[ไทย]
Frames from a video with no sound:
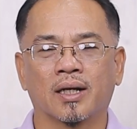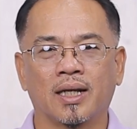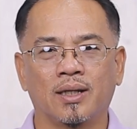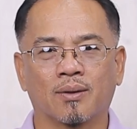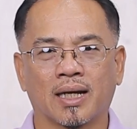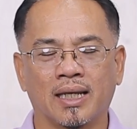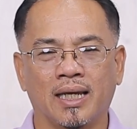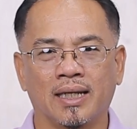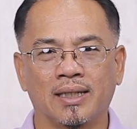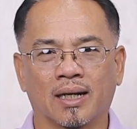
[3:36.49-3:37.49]
ขณะเดียวกัน
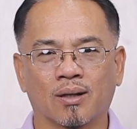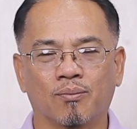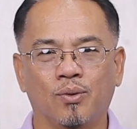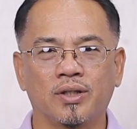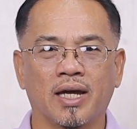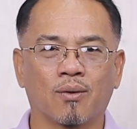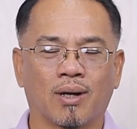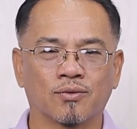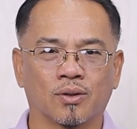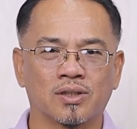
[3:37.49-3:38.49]
เองเนี่ยผู้ที่ให้
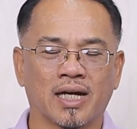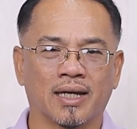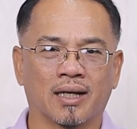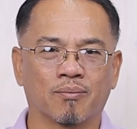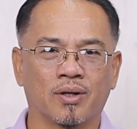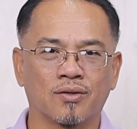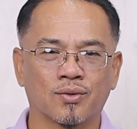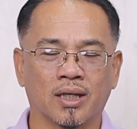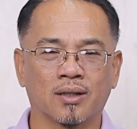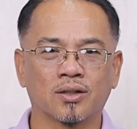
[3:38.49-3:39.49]
ความสนใจกับพระเย
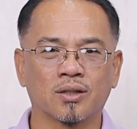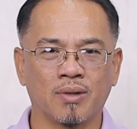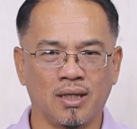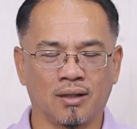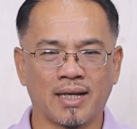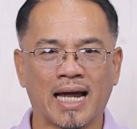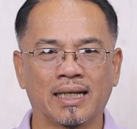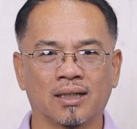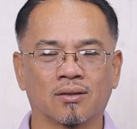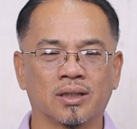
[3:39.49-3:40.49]
ซูคริสต์ก็จะมีอีกด้าน
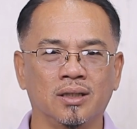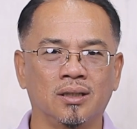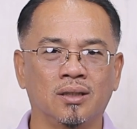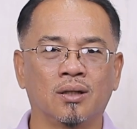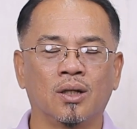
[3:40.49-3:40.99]
หนึ่งก็คือ